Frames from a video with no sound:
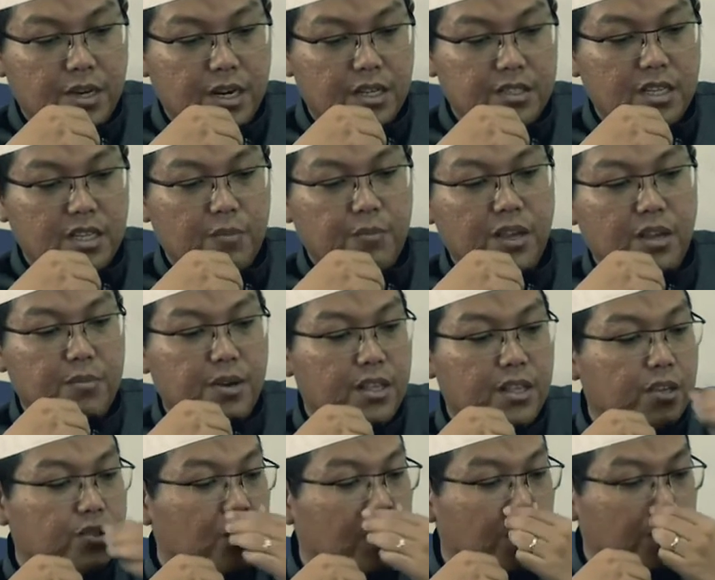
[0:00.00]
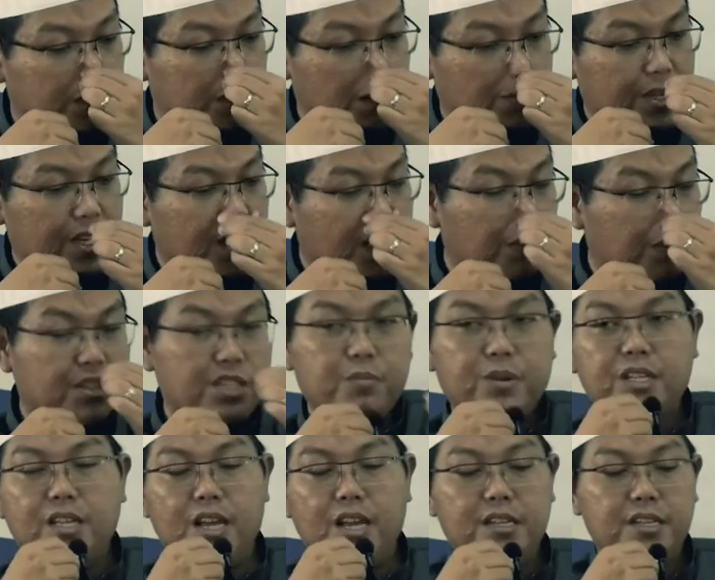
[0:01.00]
barang siapa yang banyak salawat kepada Nabi.
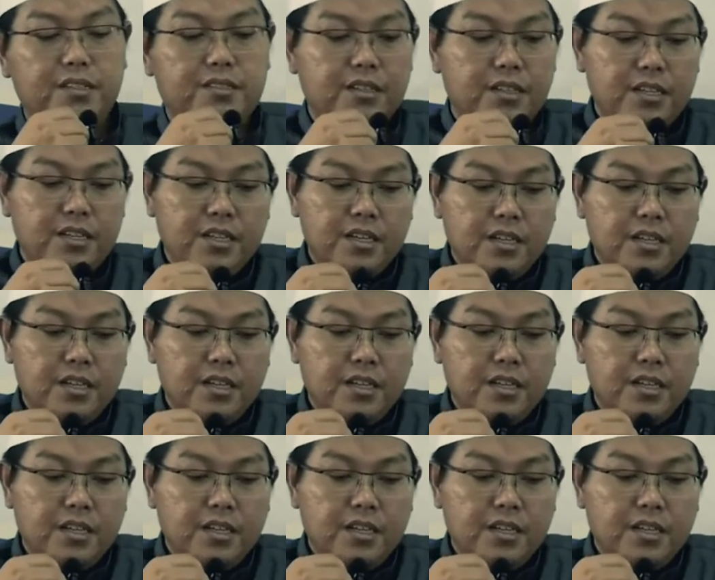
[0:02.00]
Seperti hadis